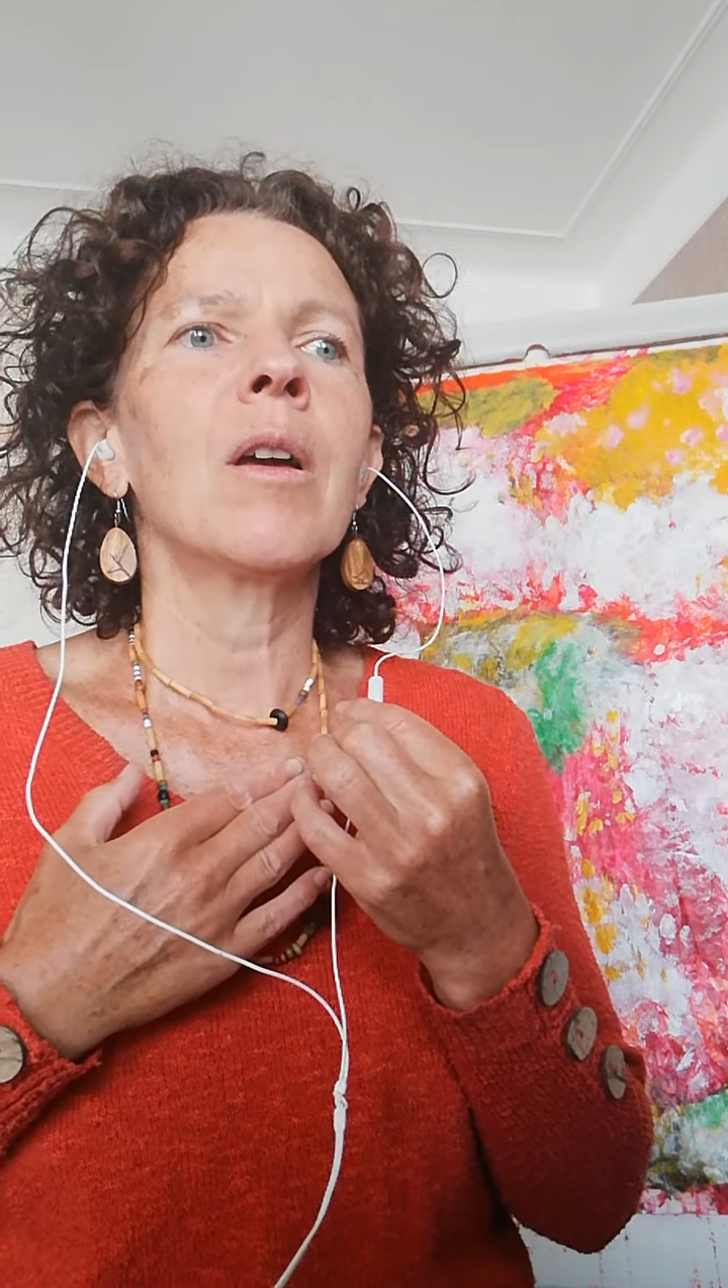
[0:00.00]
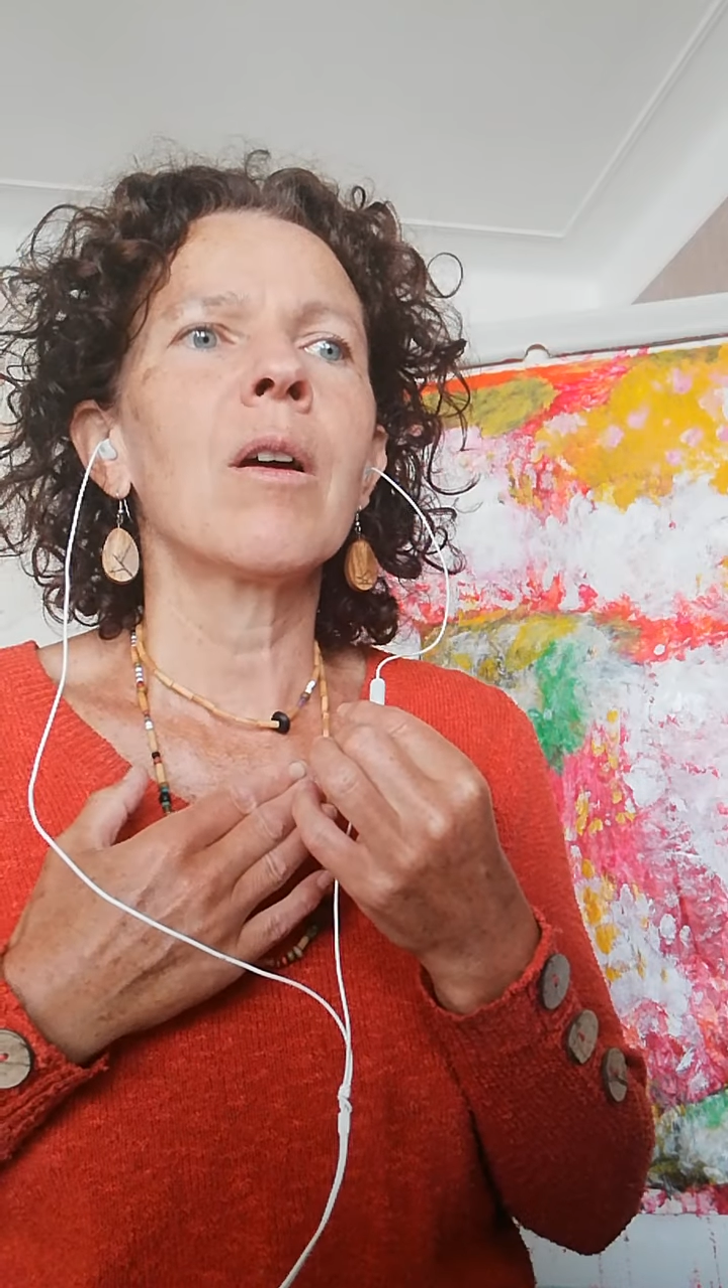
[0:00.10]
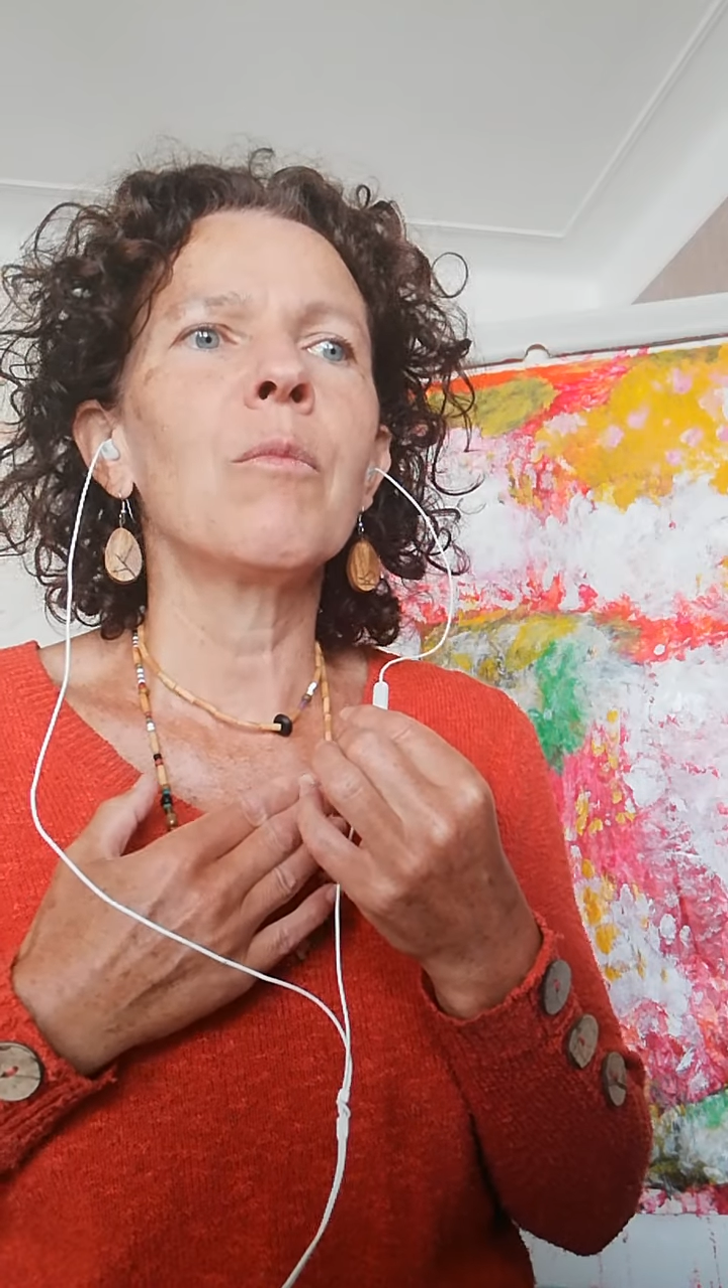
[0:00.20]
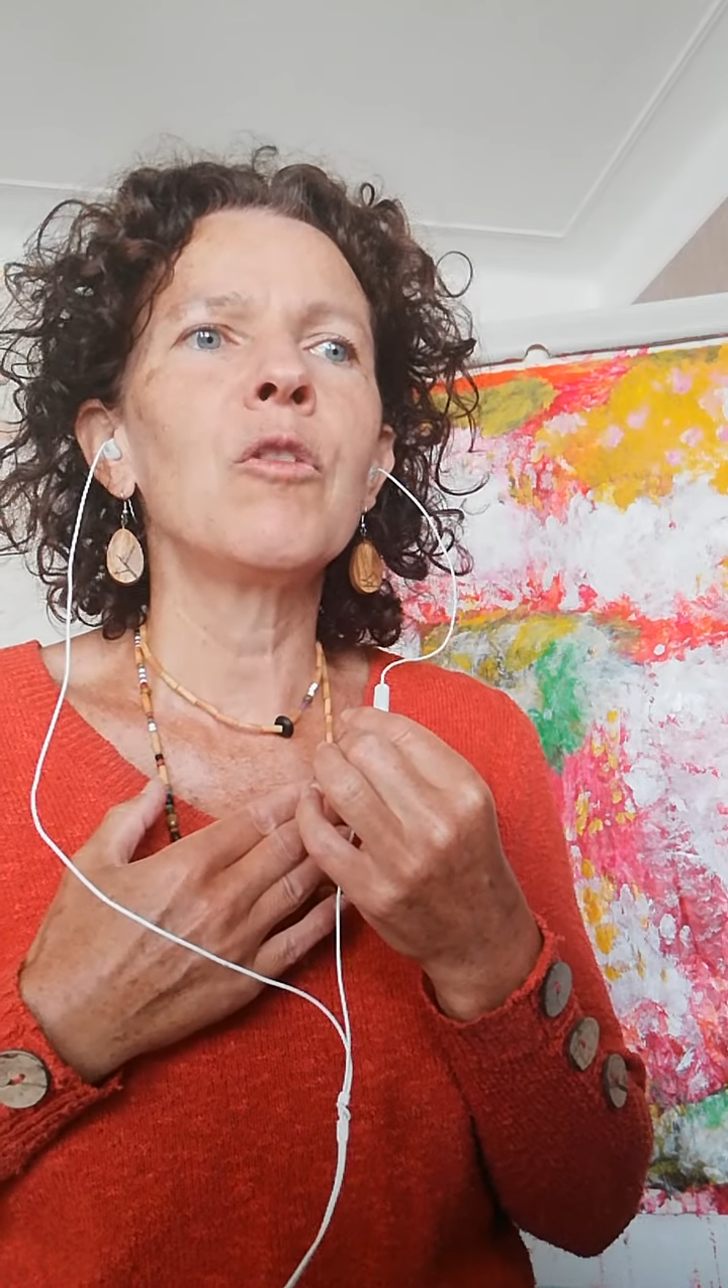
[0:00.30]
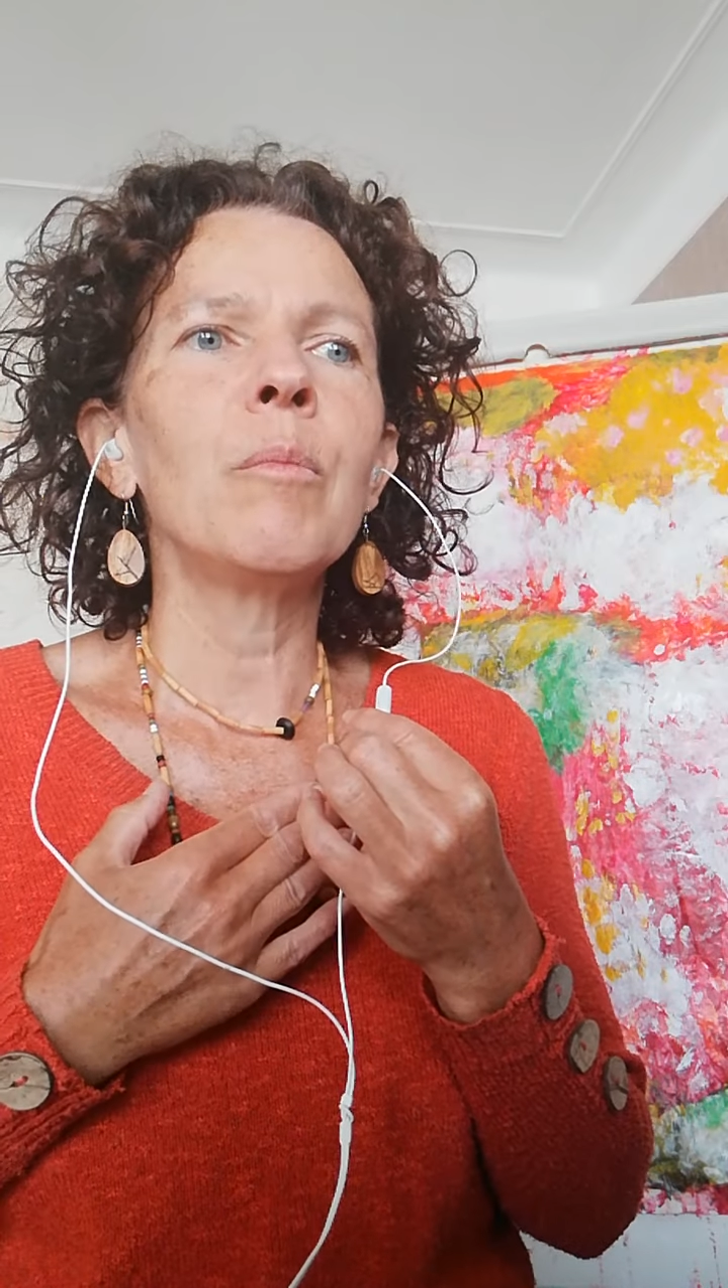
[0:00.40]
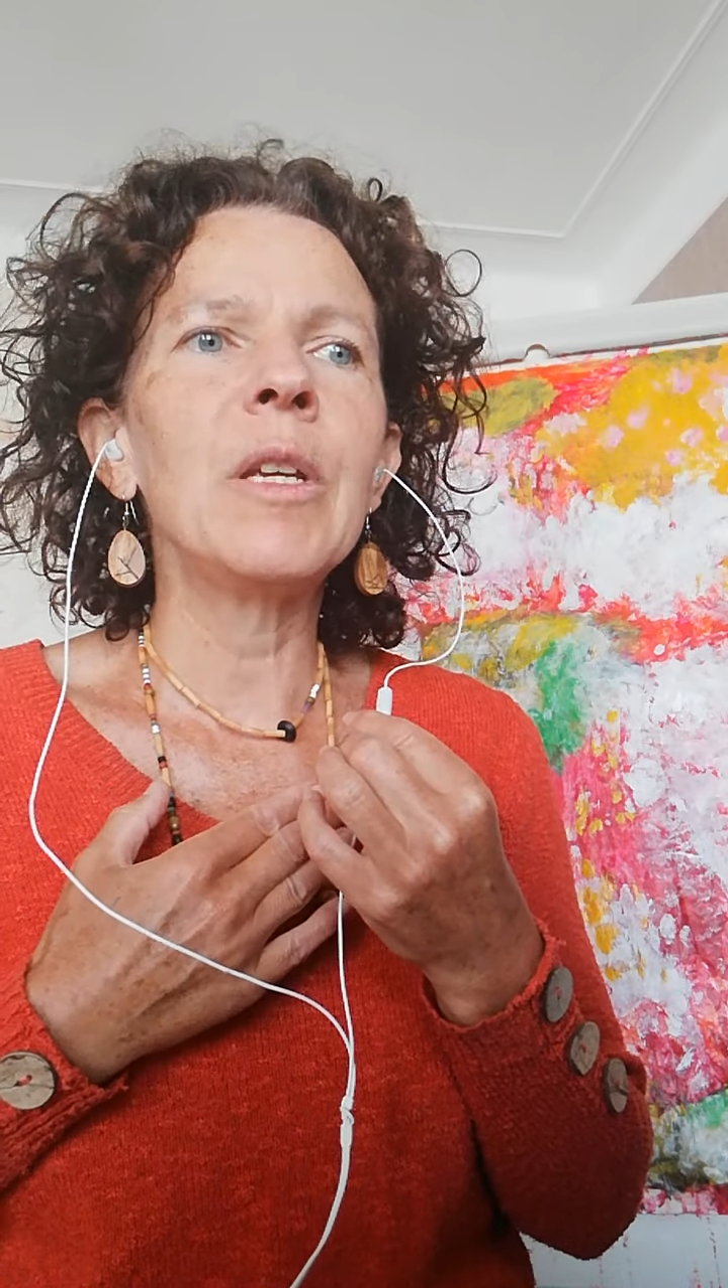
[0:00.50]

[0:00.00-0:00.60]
comme une